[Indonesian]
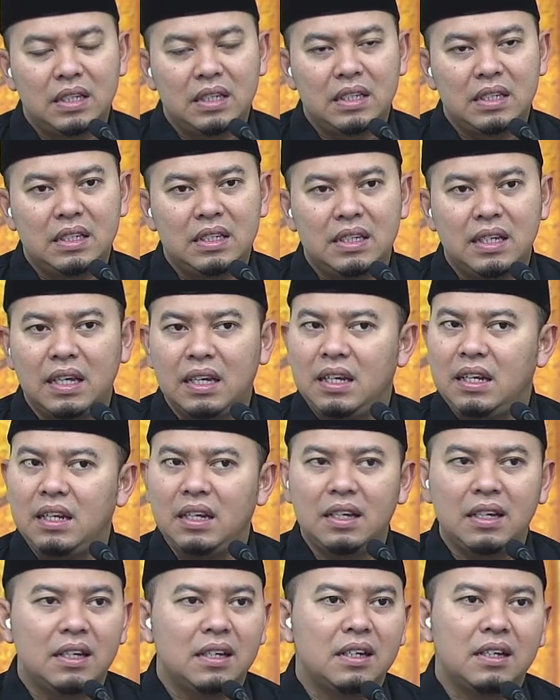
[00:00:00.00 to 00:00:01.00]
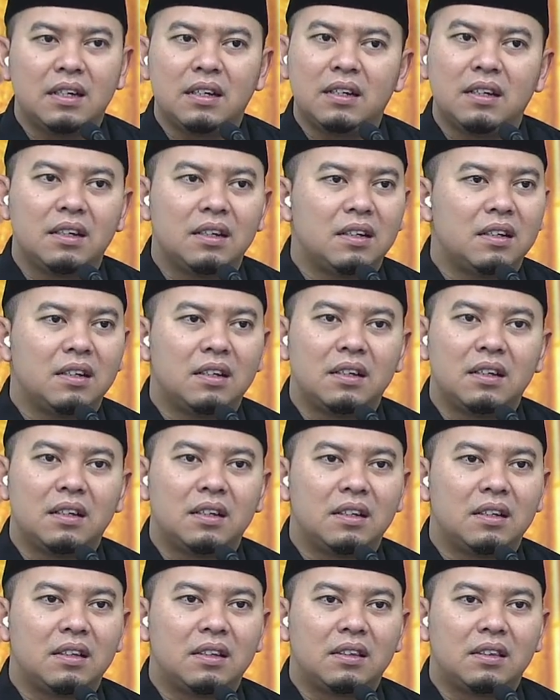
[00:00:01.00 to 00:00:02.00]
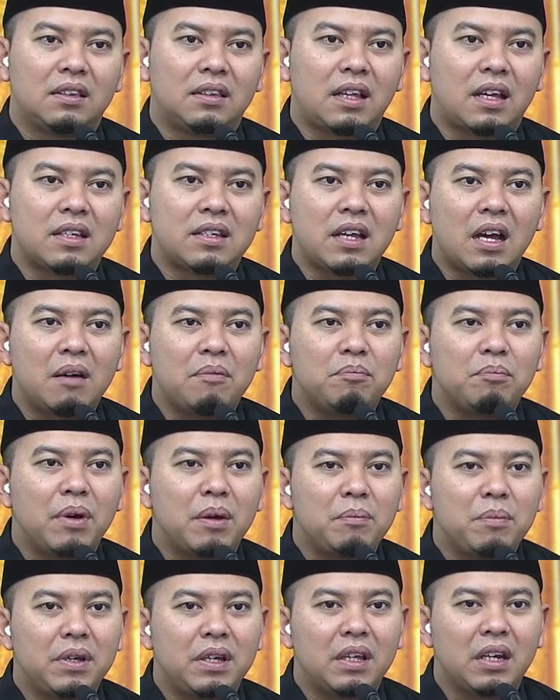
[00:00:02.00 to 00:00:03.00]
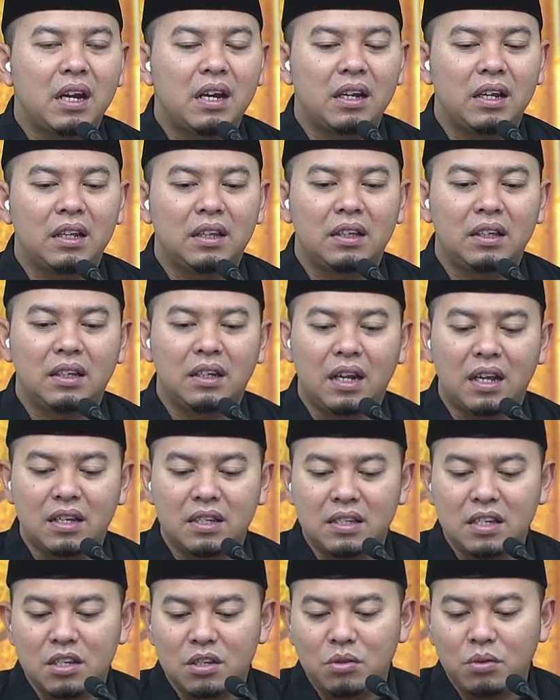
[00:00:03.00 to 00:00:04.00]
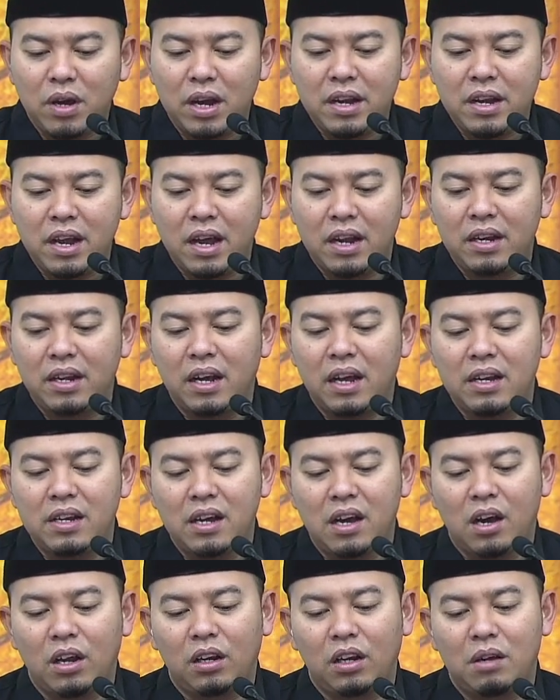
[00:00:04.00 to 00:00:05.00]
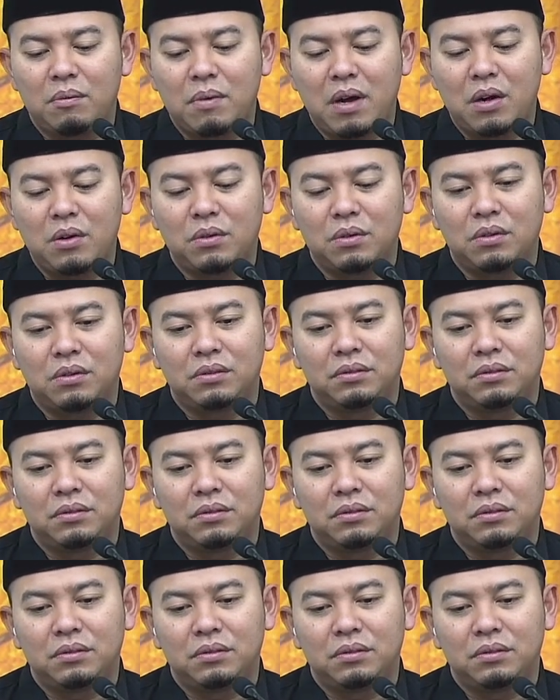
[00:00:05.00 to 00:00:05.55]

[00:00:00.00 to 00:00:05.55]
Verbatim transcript: Jadi tak sampai pikiran kita. Nah, sesuai enggak dengan yang Allah mau?